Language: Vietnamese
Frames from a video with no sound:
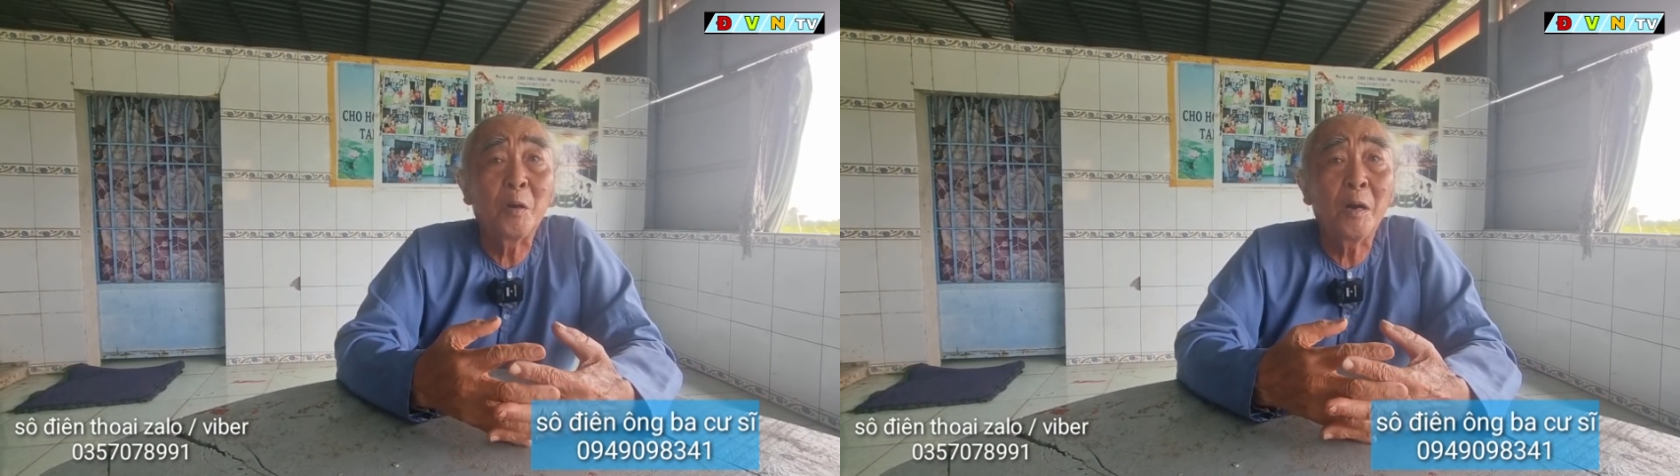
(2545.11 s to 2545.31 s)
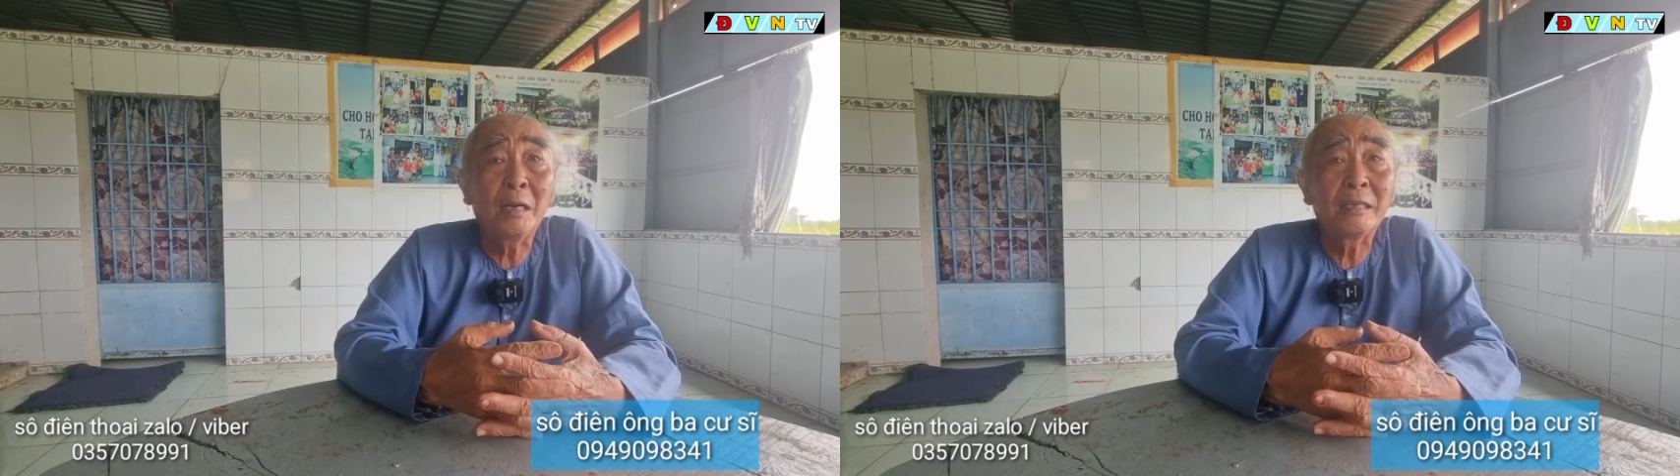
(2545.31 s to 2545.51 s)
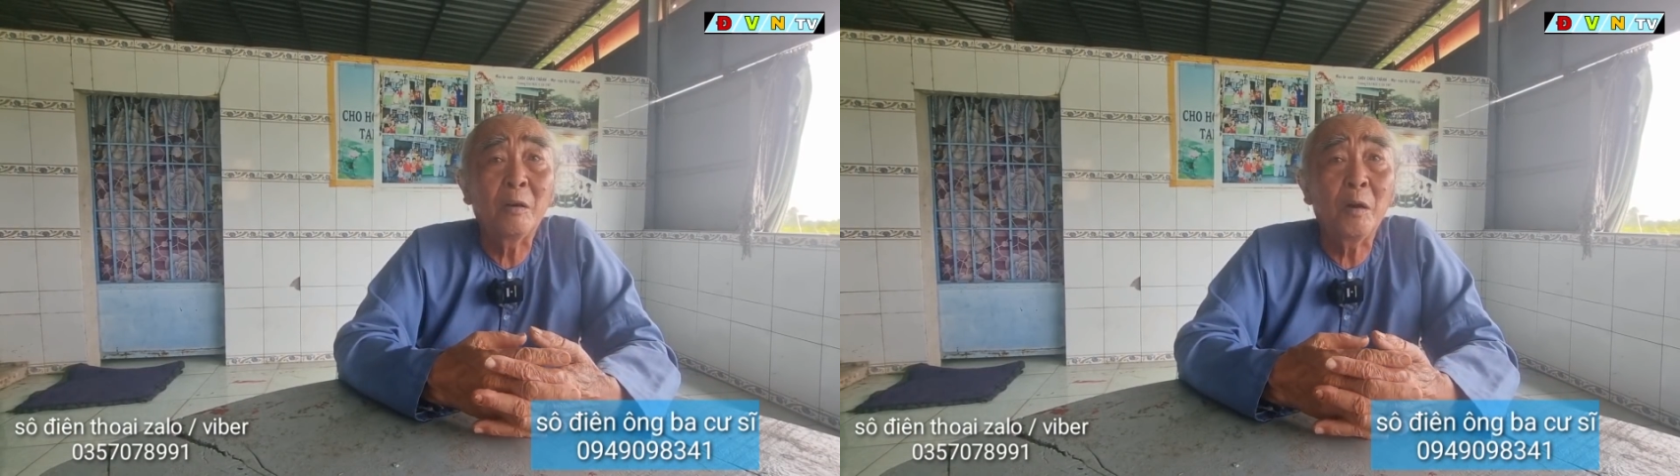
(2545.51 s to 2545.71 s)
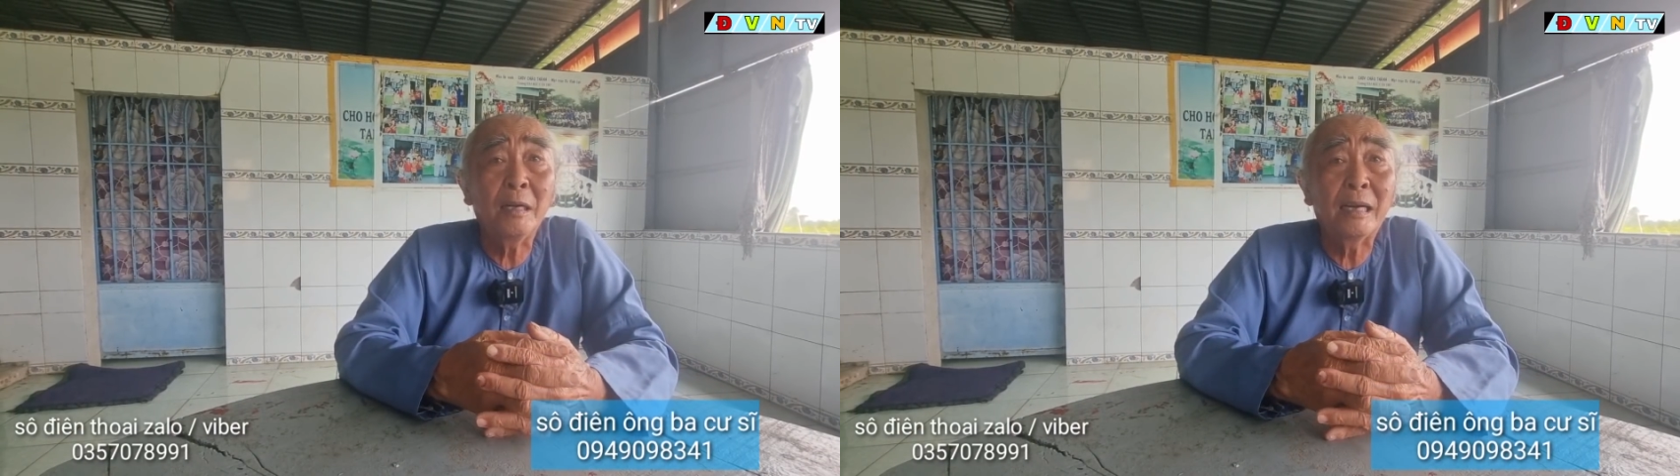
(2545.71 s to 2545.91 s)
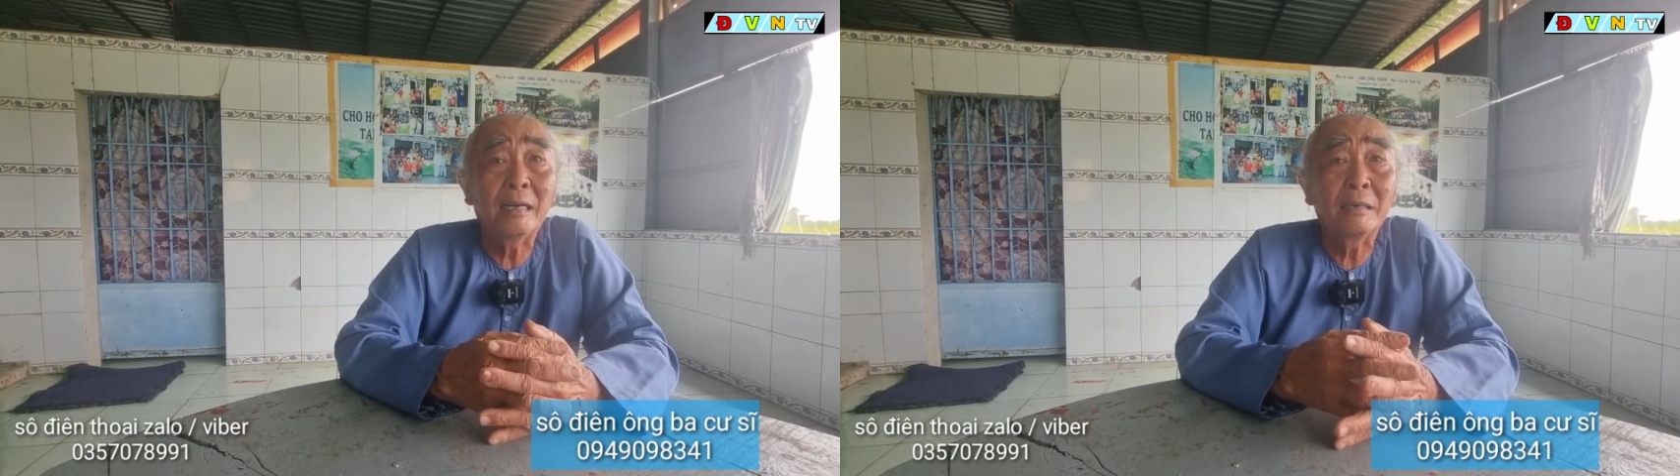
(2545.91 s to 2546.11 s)
gió
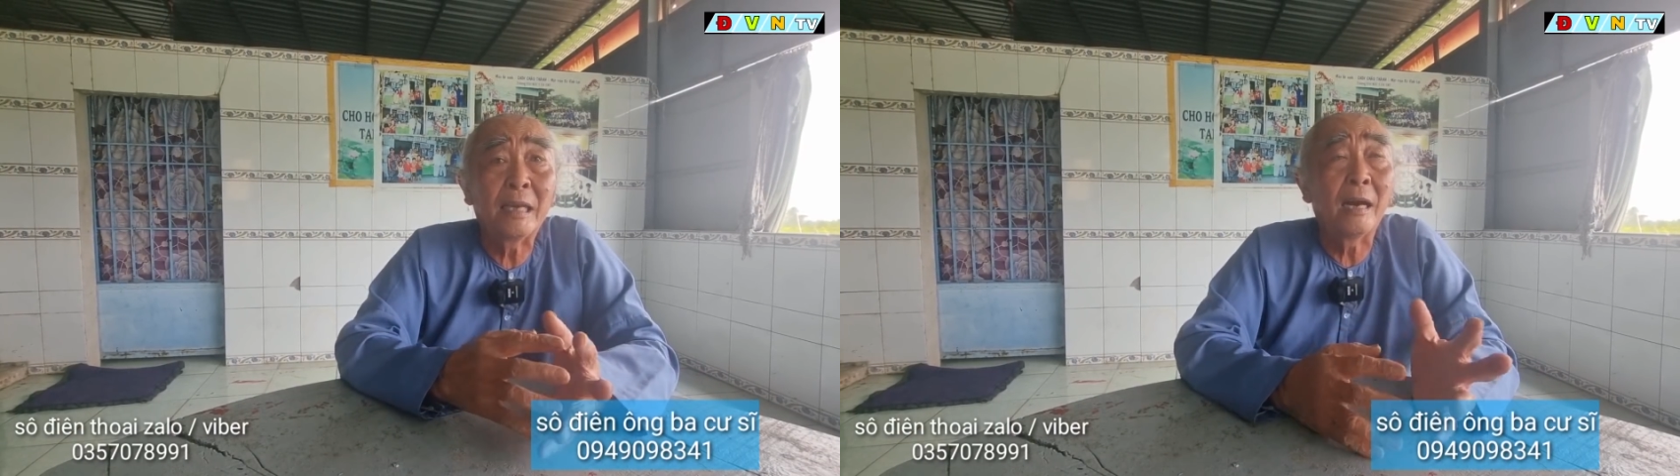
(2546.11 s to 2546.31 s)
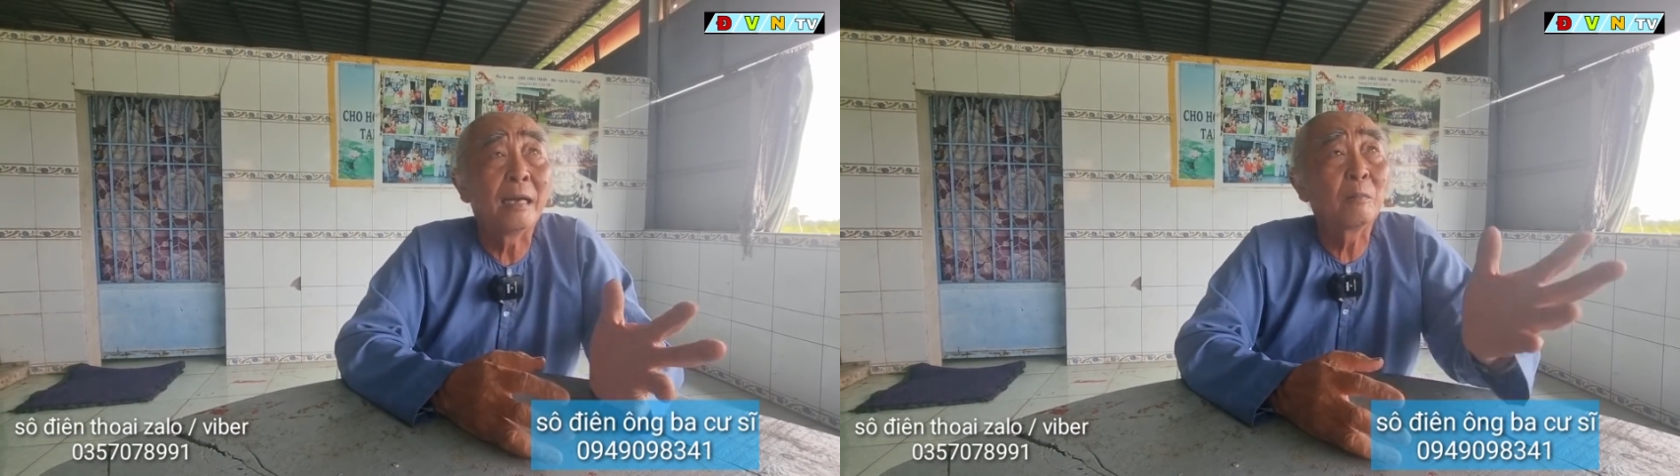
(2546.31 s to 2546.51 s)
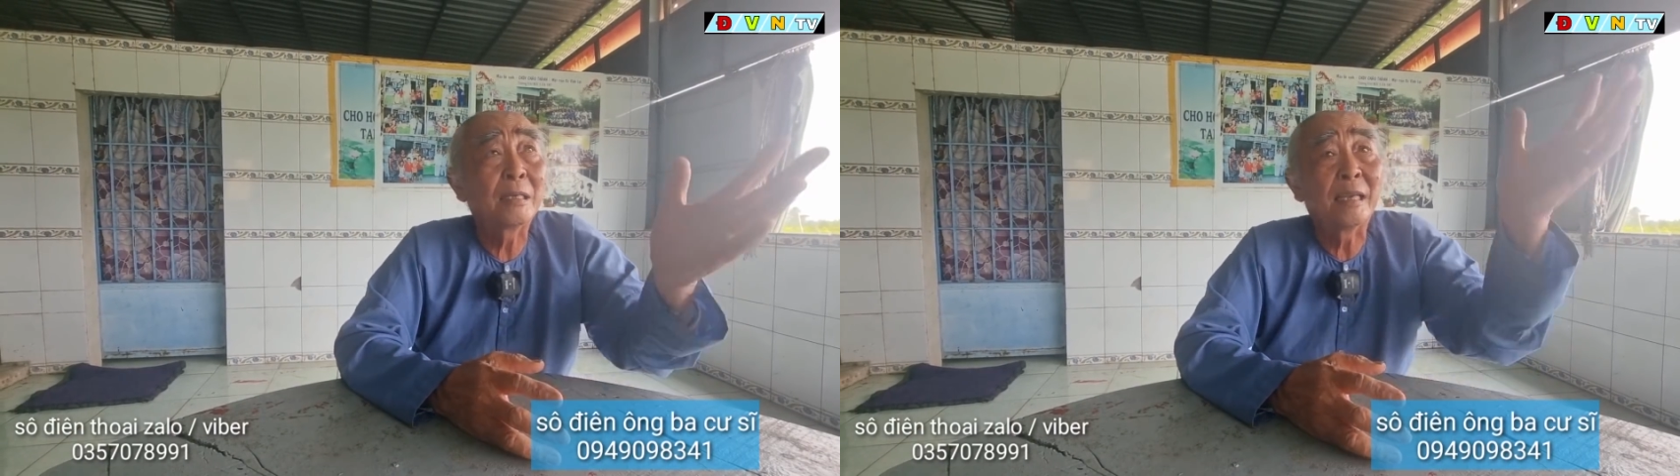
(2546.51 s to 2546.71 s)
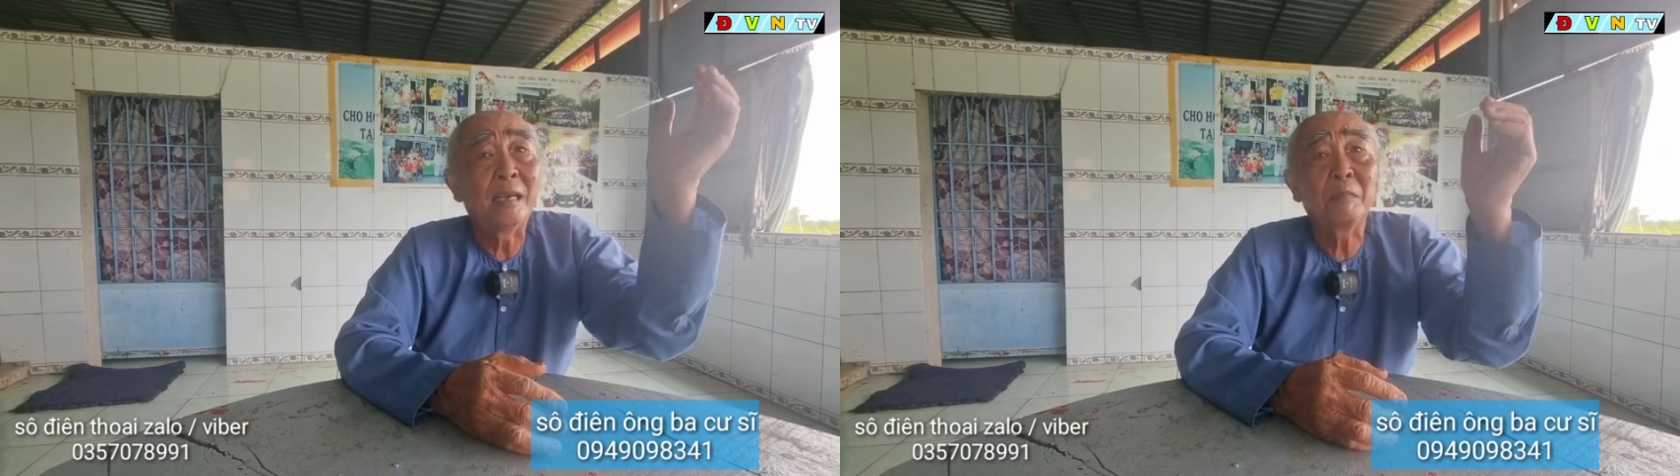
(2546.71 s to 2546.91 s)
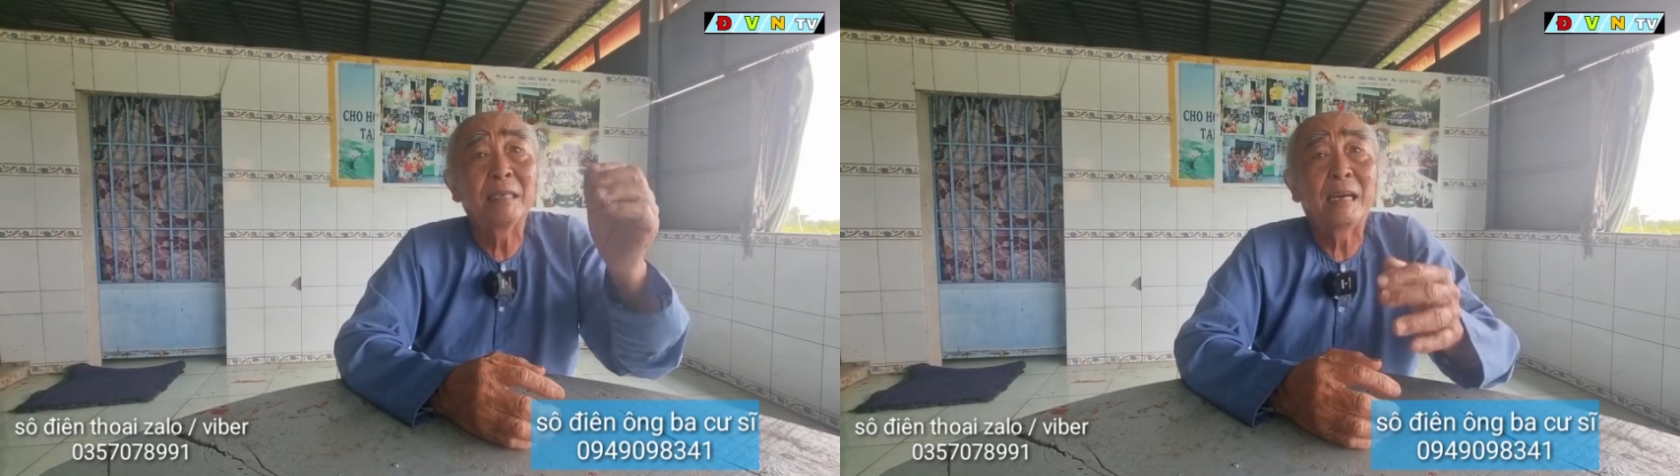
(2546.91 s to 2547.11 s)
gió ra trời ông đang
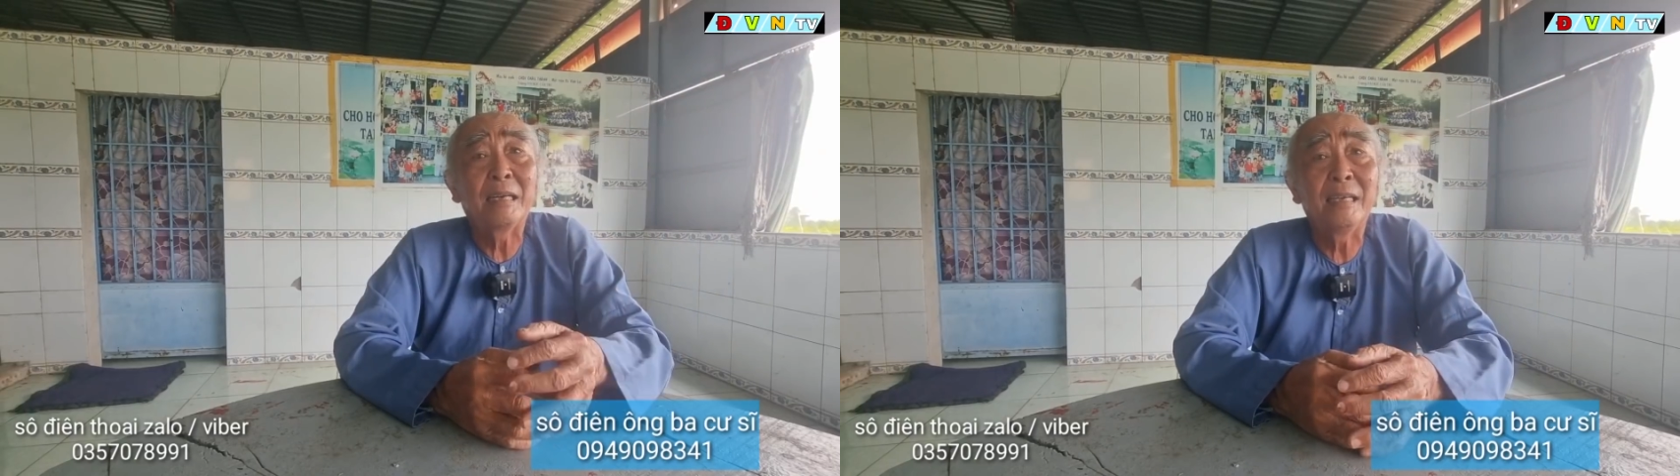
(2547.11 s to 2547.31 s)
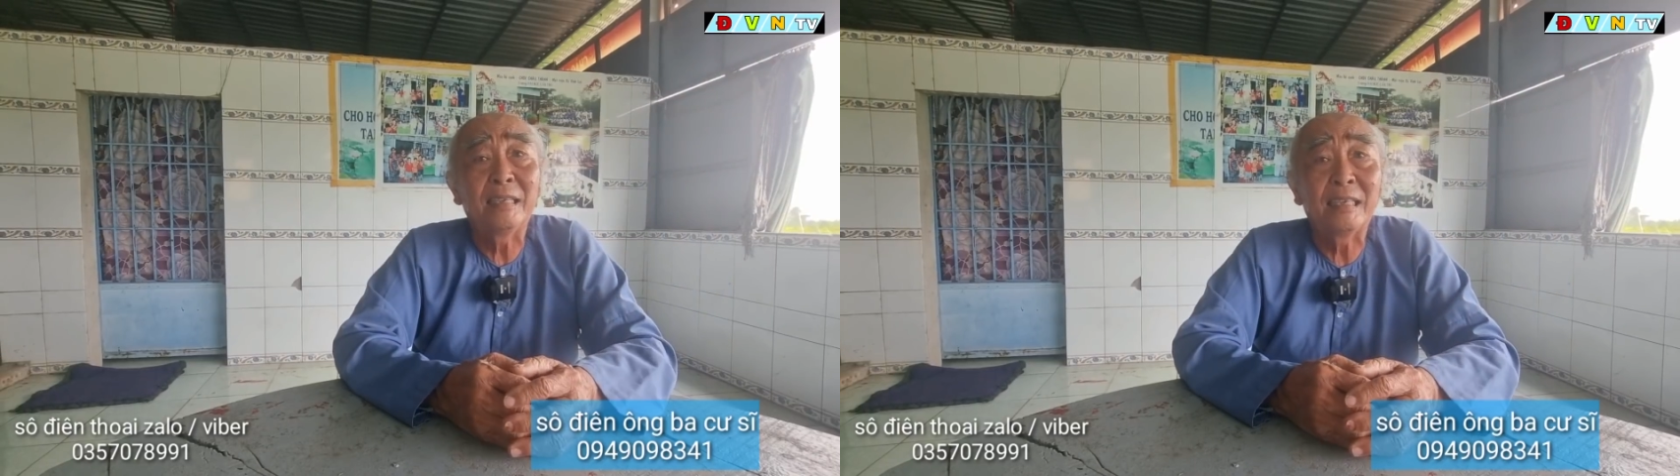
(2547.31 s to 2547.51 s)
chuyển mà ra đi